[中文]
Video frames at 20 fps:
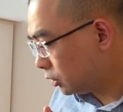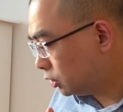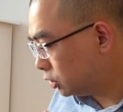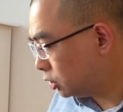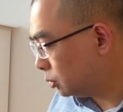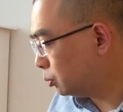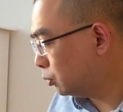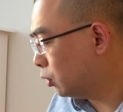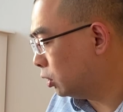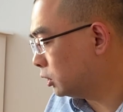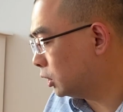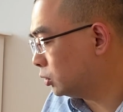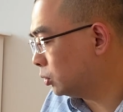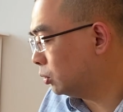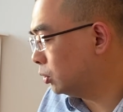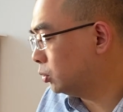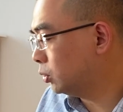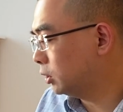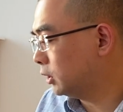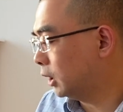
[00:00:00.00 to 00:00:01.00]
只不过呢，
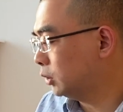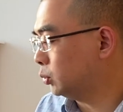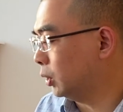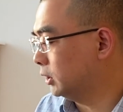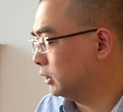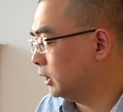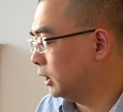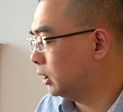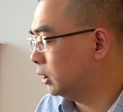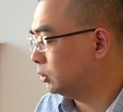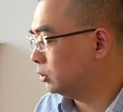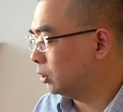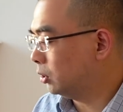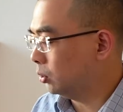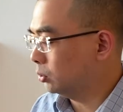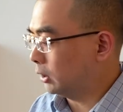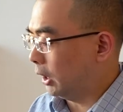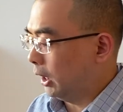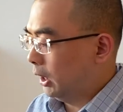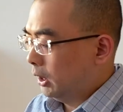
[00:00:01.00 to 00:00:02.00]
就是说它转接了之
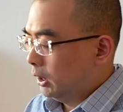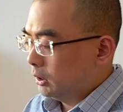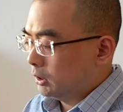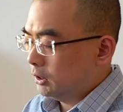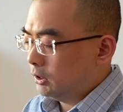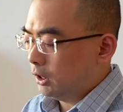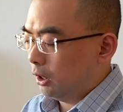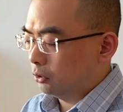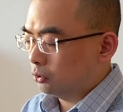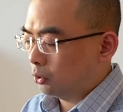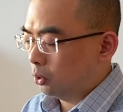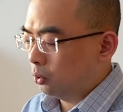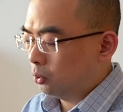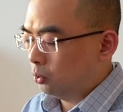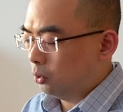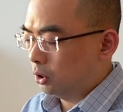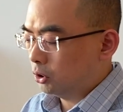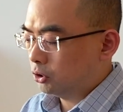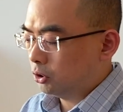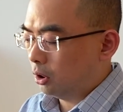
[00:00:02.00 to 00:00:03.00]
后呢，你想通
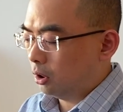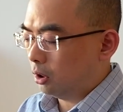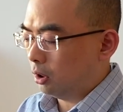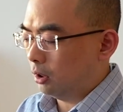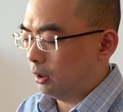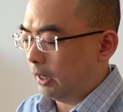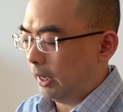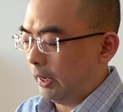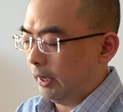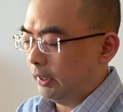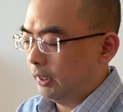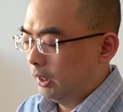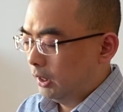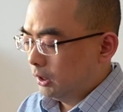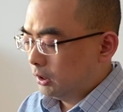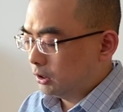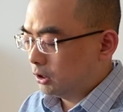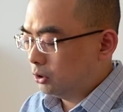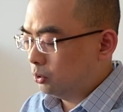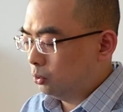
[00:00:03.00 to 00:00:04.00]
过这会儿来
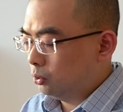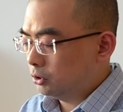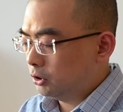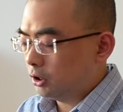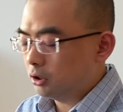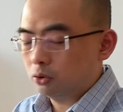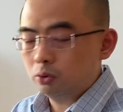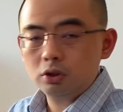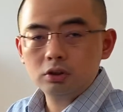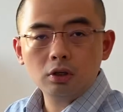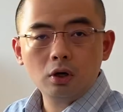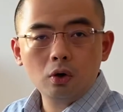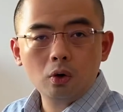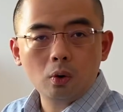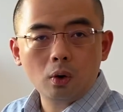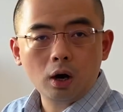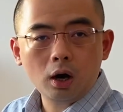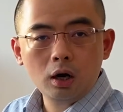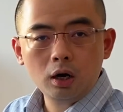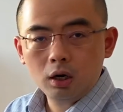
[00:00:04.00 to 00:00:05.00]
移动这个对焦
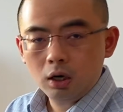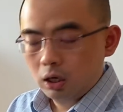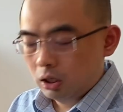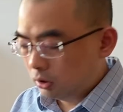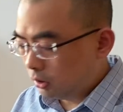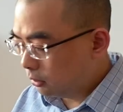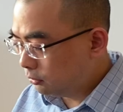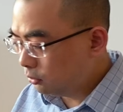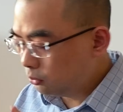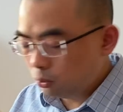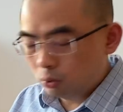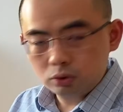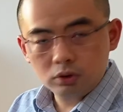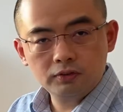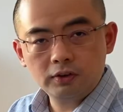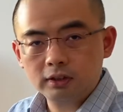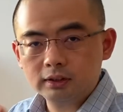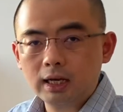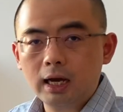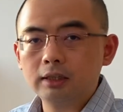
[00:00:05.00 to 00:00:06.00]
环，让它自动去
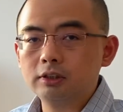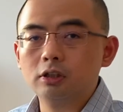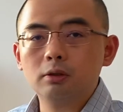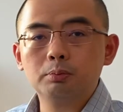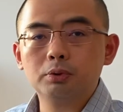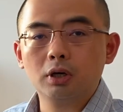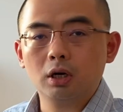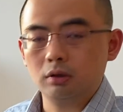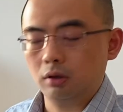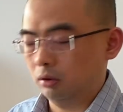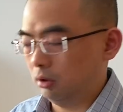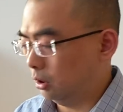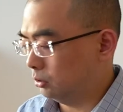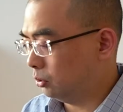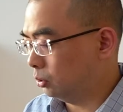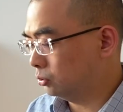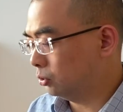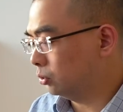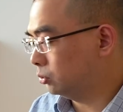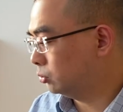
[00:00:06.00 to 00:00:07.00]
放大，这是不可能的，
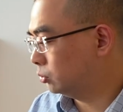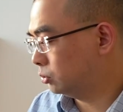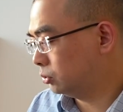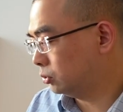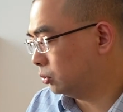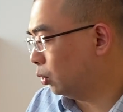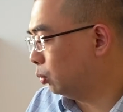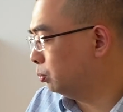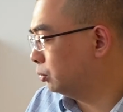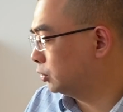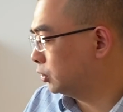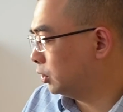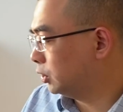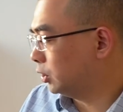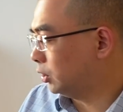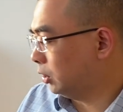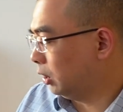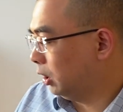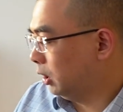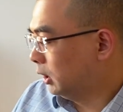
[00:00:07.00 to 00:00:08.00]
都都都不支
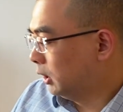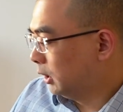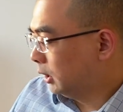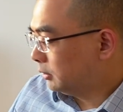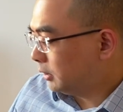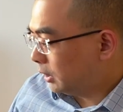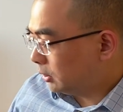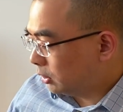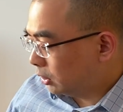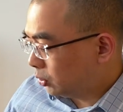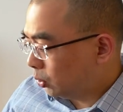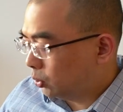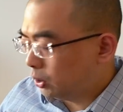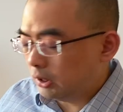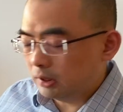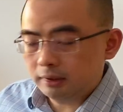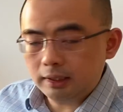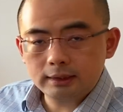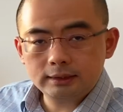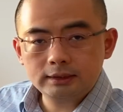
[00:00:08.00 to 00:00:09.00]
持。但是都
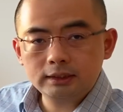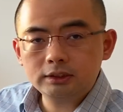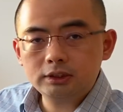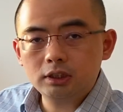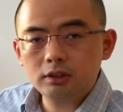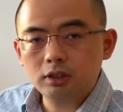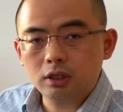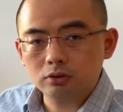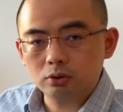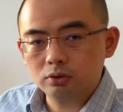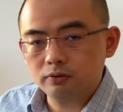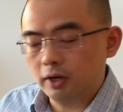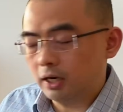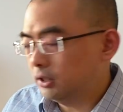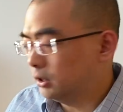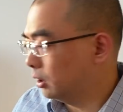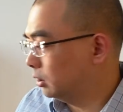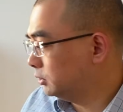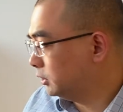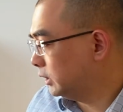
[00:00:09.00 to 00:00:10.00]
可以在机身上去
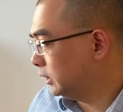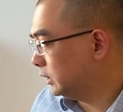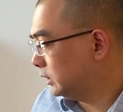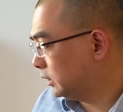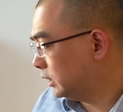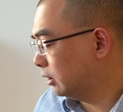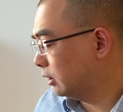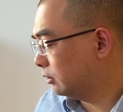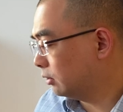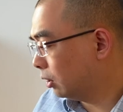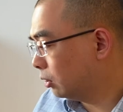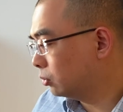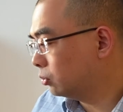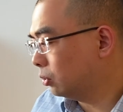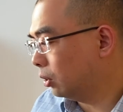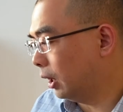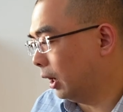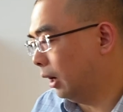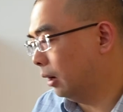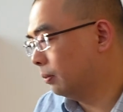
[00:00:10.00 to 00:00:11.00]
完成这一系列操
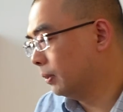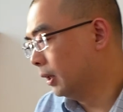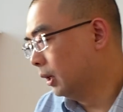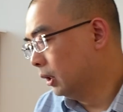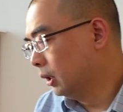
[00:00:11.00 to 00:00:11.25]
作啊。